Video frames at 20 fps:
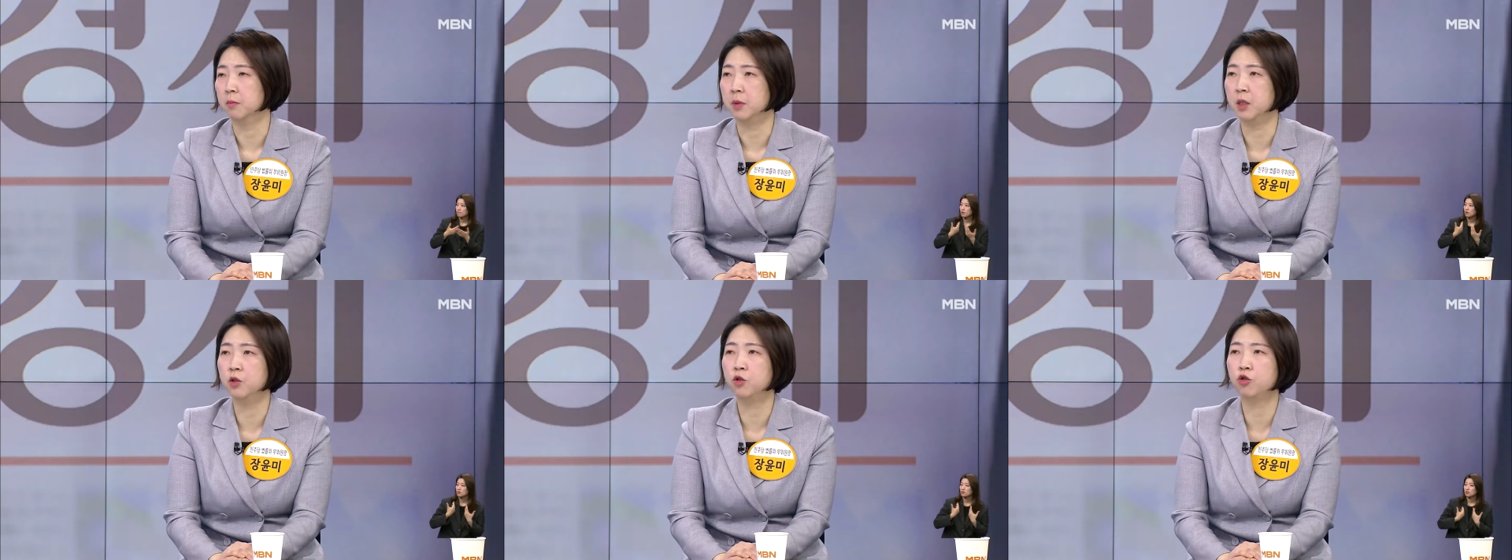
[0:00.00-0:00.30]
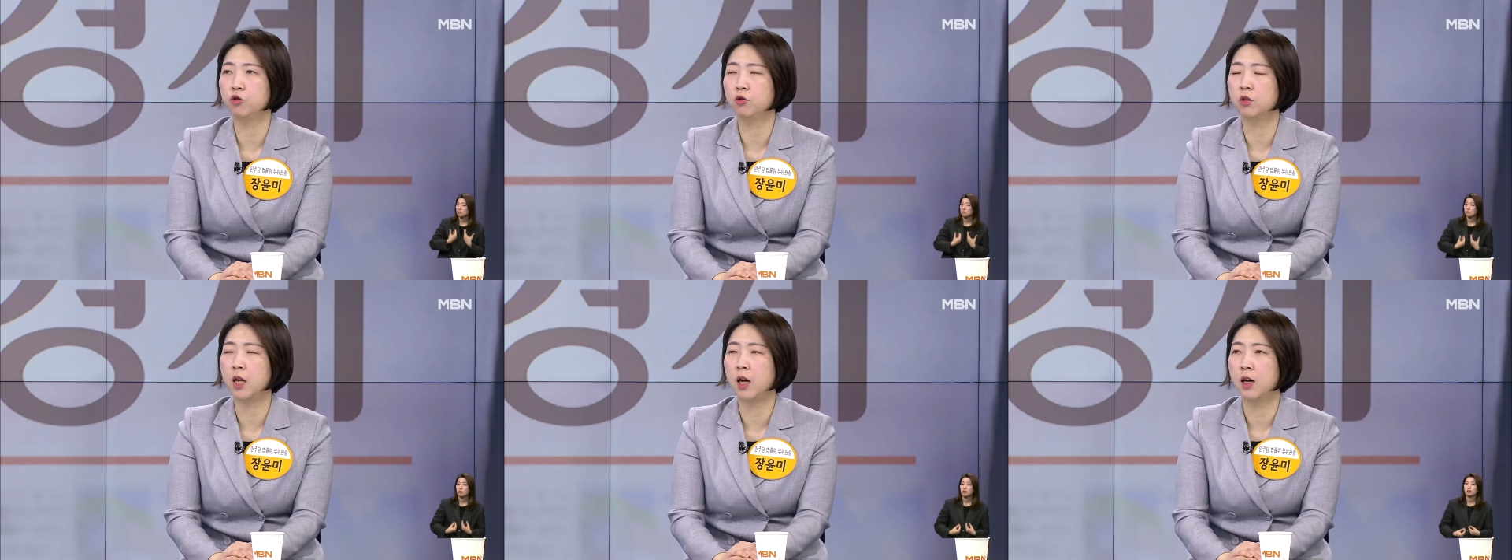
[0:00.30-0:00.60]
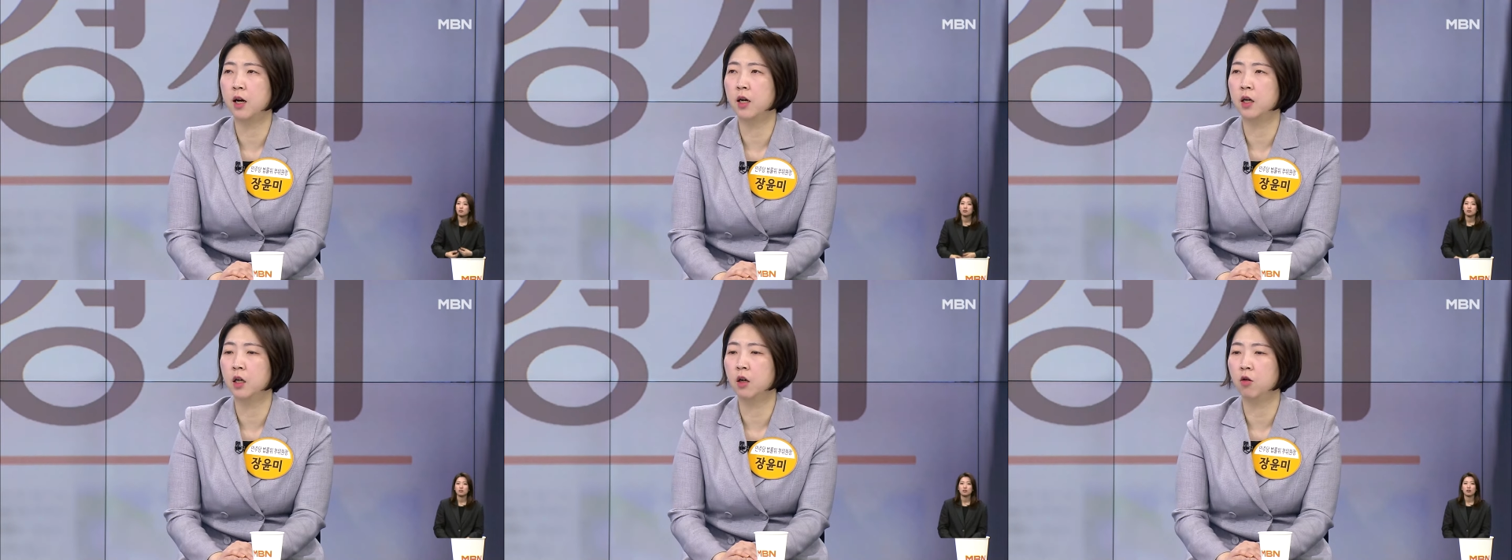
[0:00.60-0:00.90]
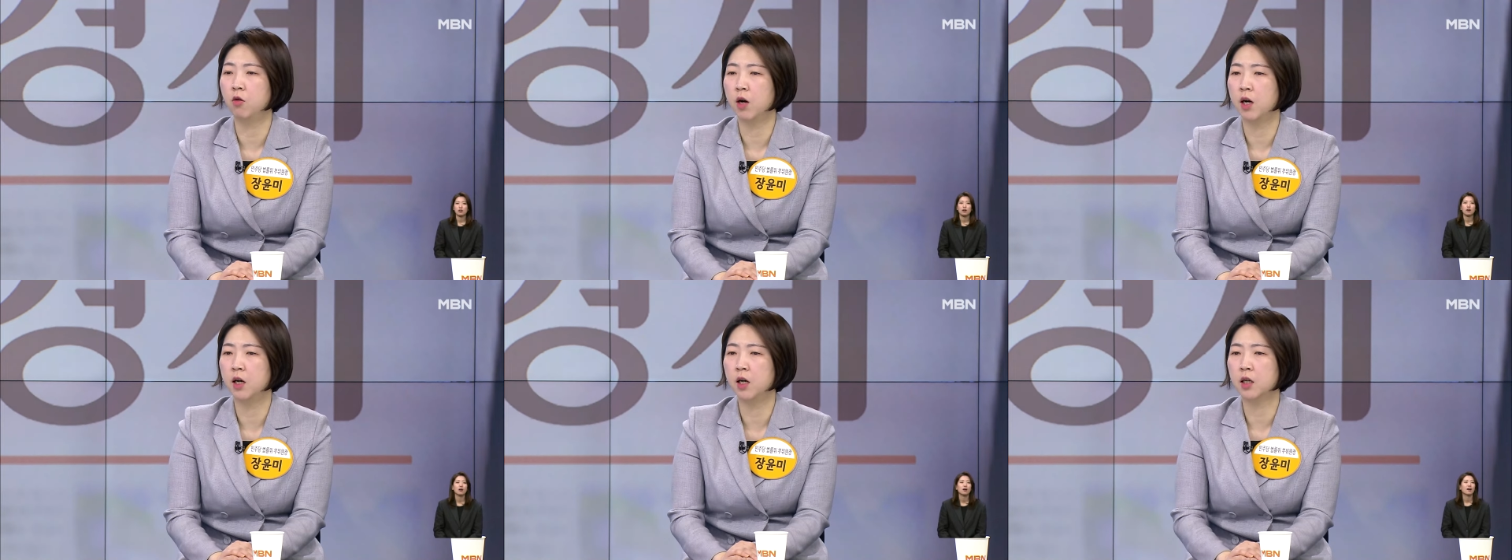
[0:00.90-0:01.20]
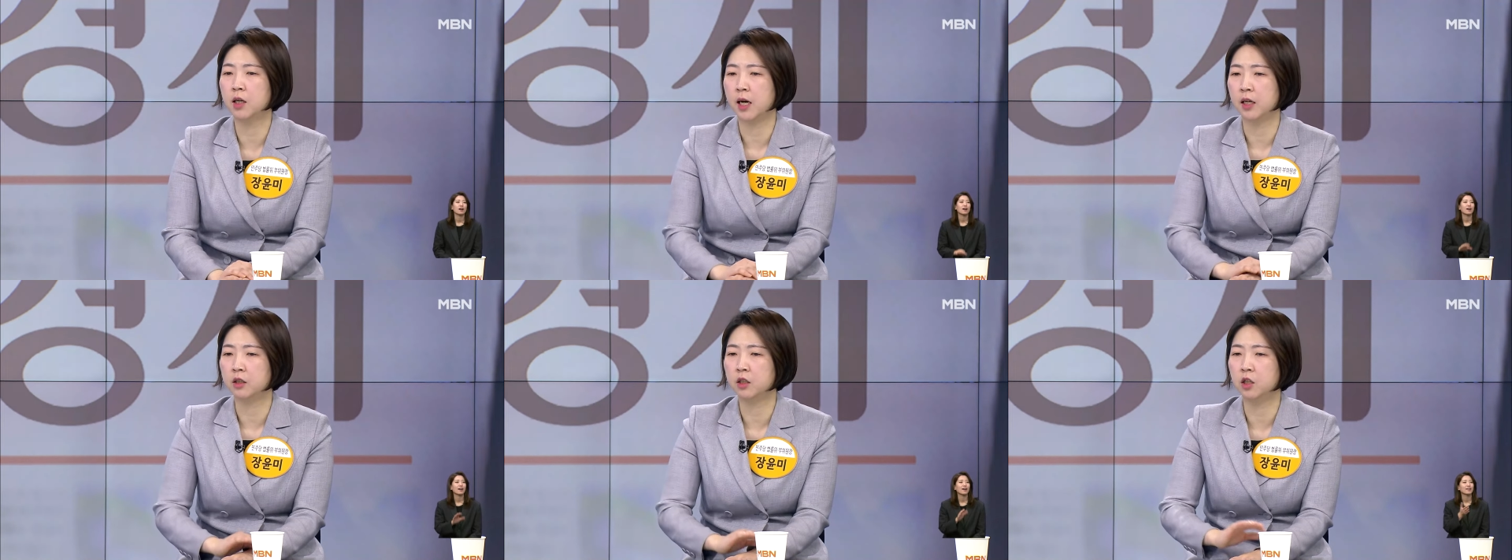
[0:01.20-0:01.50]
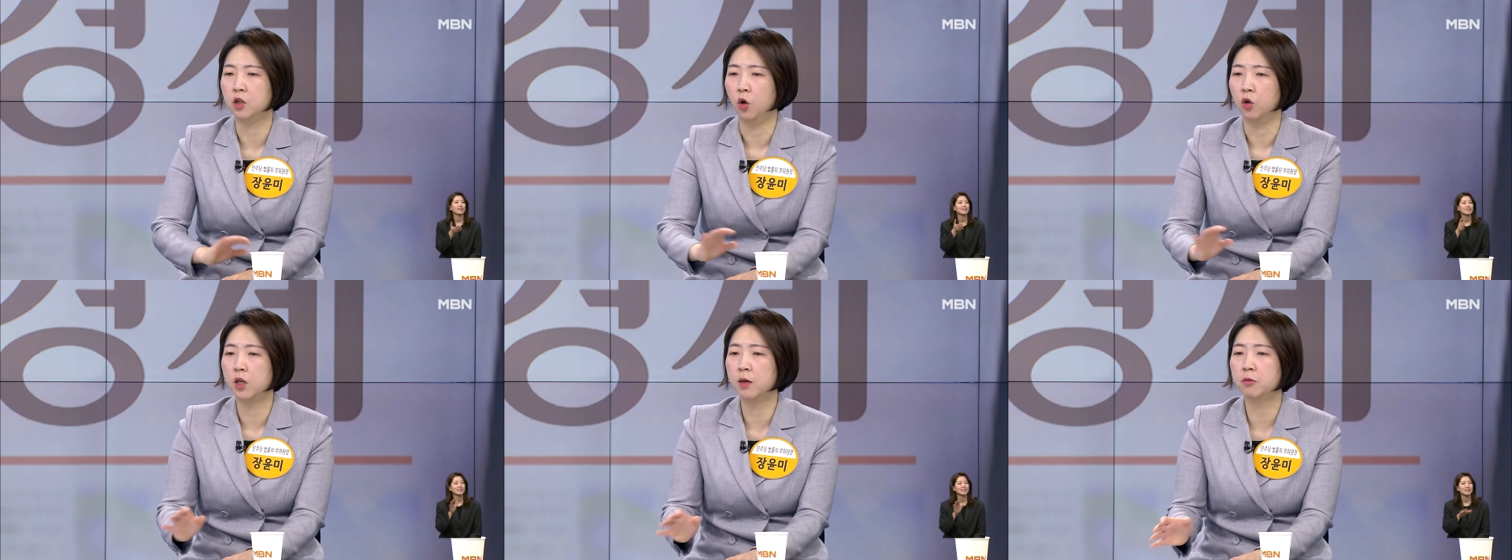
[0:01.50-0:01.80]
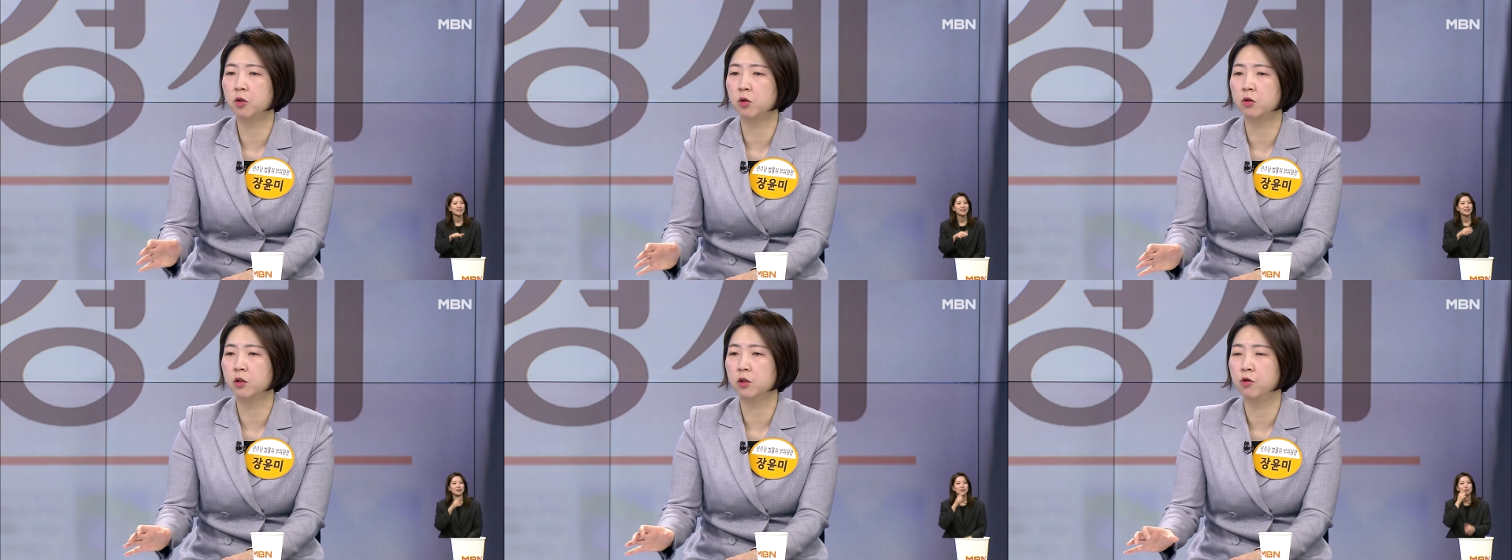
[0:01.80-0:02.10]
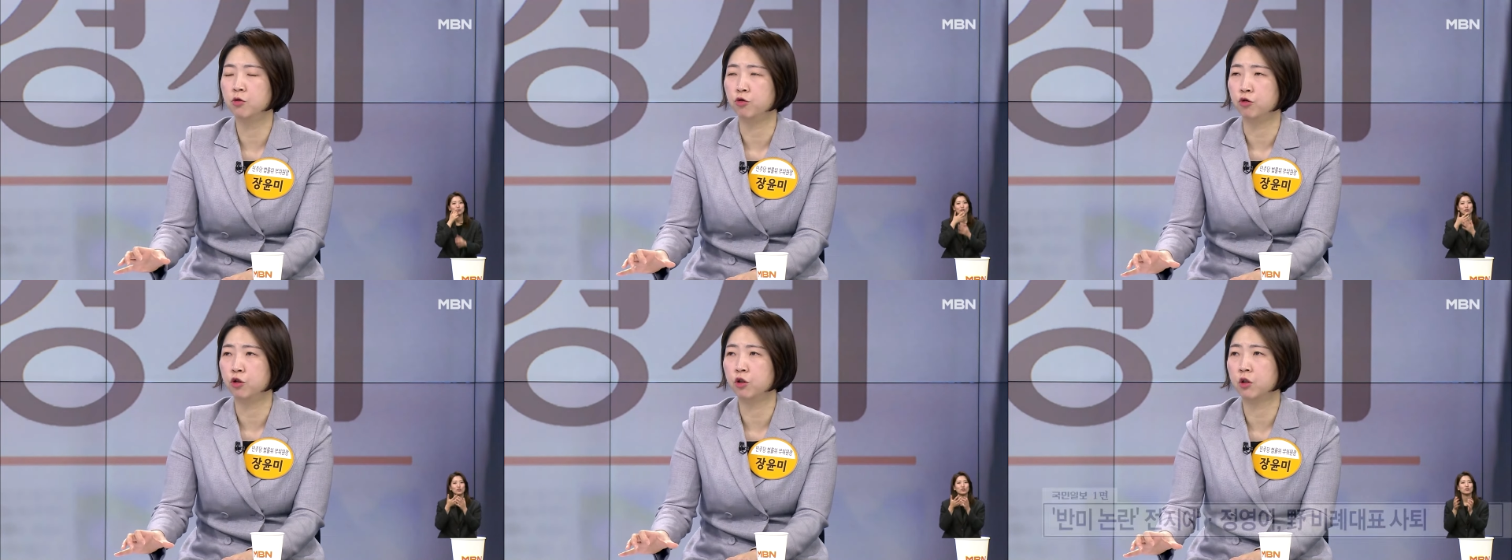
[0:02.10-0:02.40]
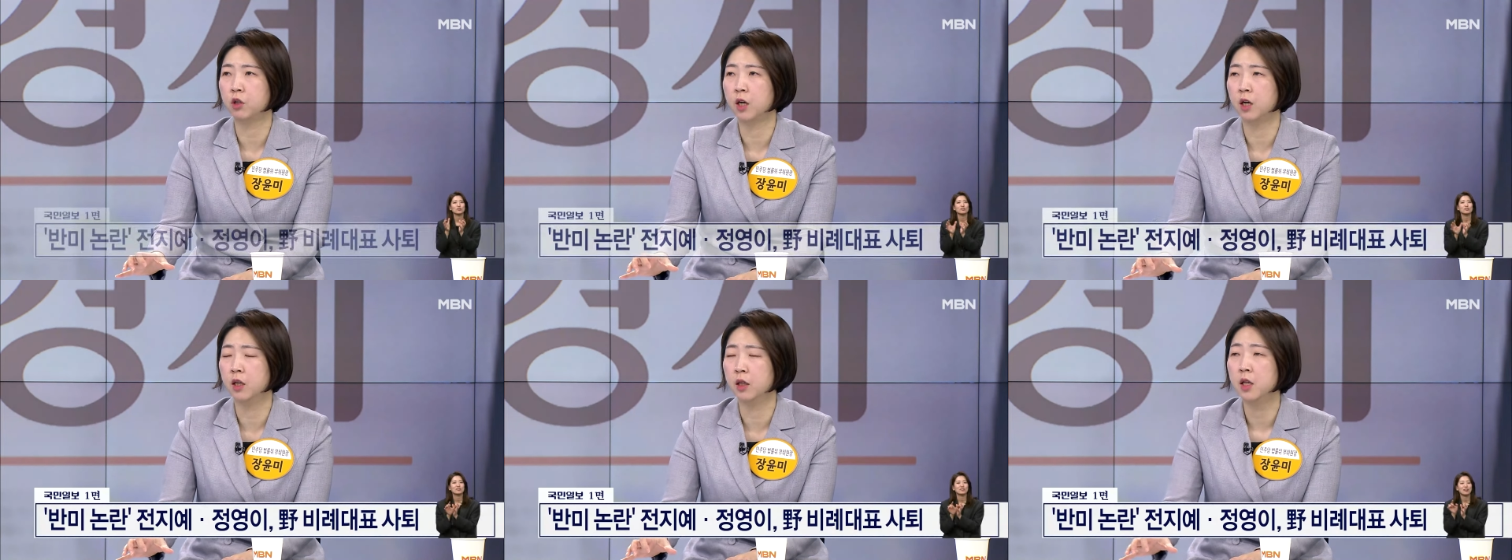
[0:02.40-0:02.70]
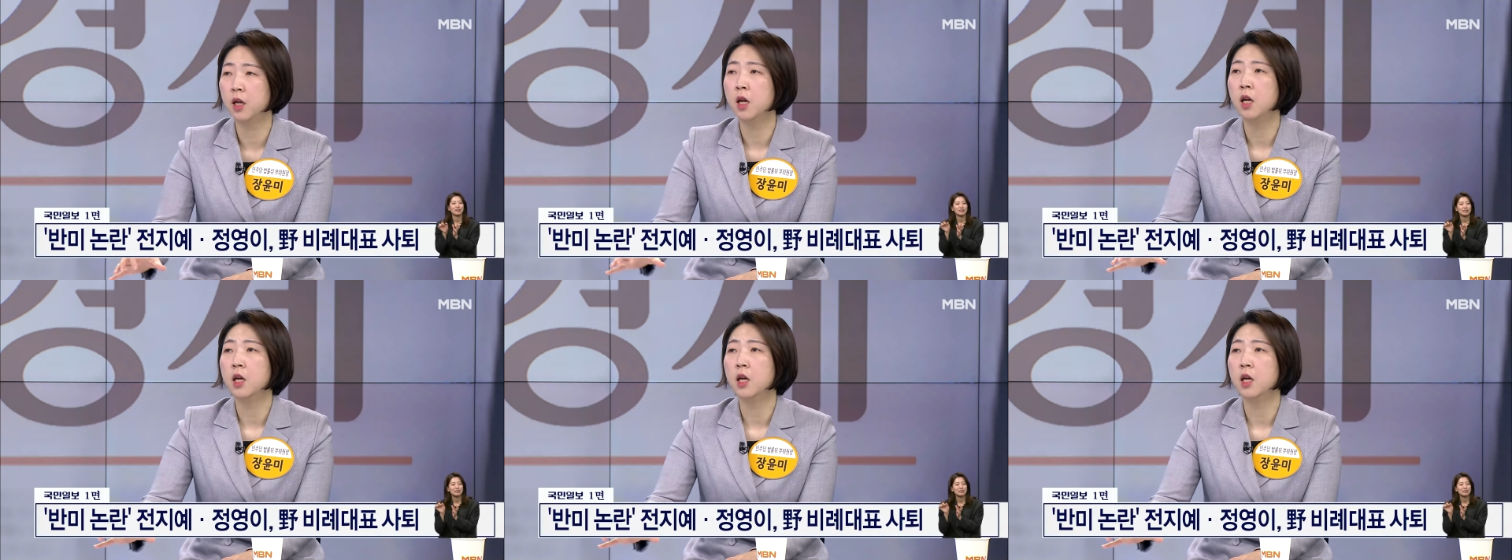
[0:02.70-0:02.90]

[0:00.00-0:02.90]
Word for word: 음. 민주당과 같이 연합정선을 구축한